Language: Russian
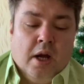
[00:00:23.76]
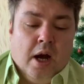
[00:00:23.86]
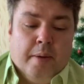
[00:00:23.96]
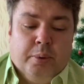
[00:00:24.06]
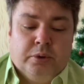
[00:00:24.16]

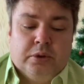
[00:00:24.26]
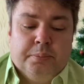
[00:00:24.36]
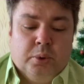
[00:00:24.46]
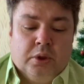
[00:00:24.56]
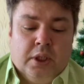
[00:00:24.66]
Апостол
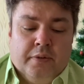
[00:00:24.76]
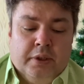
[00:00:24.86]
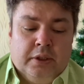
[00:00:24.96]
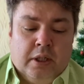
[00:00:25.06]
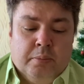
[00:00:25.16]
Петр
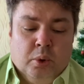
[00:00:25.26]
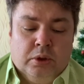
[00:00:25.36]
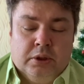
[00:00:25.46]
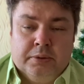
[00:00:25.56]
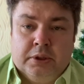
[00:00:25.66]
говорит об
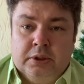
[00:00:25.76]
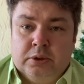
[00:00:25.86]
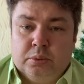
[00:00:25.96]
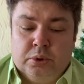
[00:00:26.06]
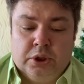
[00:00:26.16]
огненных
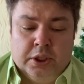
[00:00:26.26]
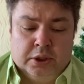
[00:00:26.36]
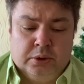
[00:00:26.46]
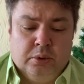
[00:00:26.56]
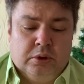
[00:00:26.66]
искушениях.
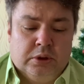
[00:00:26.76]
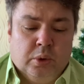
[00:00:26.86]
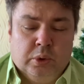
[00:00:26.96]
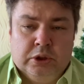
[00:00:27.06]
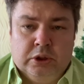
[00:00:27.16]
Что это за
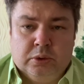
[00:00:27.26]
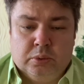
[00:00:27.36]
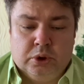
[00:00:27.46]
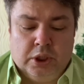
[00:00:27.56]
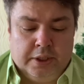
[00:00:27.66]
огненные
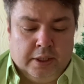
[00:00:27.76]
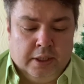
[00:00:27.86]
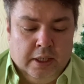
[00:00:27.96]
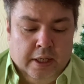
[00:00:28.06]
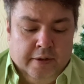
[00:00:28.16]
искушения?
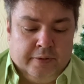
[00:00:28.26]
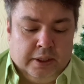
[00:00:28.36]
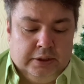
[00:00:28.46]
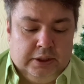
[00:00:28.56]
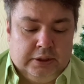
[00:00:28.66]

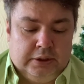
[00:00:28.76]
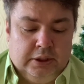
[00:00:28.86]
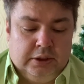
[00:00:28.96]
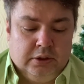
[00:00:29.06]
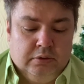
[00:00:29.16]
контексте
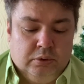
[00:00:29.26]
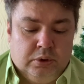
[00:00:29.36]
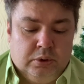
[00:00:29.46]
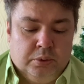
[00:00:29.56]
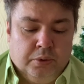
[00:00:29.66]
этих двух
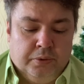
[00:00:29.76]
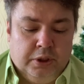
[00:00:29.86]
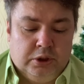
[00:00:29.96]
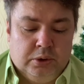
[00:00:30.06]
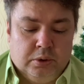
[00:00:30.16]
стихов
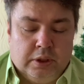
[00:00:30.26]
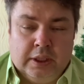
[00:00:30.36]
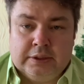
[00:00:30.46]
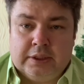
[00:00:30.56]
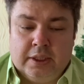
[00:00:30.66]
речь идет о
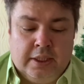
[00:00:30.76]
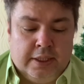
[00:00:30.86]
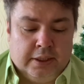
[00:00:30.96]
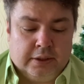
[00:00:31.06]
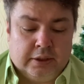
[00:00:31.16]

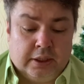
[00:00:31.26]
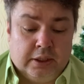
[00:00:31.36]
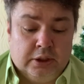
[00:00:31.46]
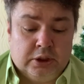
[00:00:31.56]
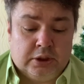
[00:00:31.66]
страданиях, таких
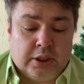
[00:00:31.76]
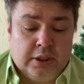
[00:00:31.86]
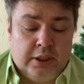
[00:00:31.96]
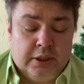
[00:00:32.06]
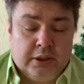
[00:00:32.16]
же
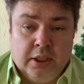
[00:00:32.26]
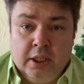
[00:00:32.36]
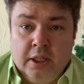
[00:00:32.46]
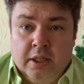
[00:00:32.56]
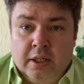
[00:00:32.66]
страданиях,
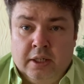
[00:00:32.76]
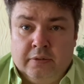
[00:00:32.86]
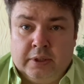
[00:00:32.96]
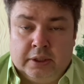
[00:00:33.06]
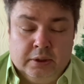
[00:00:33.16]
э, в
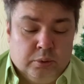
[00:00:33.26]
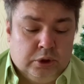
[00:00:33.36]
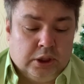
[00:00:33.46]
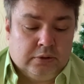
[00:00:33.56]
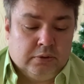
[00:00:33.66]
каких
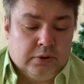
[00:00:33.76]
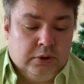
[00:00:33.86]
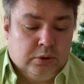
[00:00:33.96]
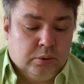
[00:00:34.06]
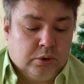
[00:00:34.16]
участвовал
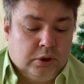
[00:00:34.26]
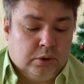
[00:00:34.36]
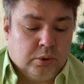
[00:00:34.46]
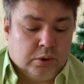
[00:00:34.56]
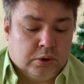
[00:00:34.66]
Иисус
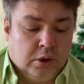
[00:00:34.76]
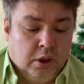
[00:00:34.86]
Христос.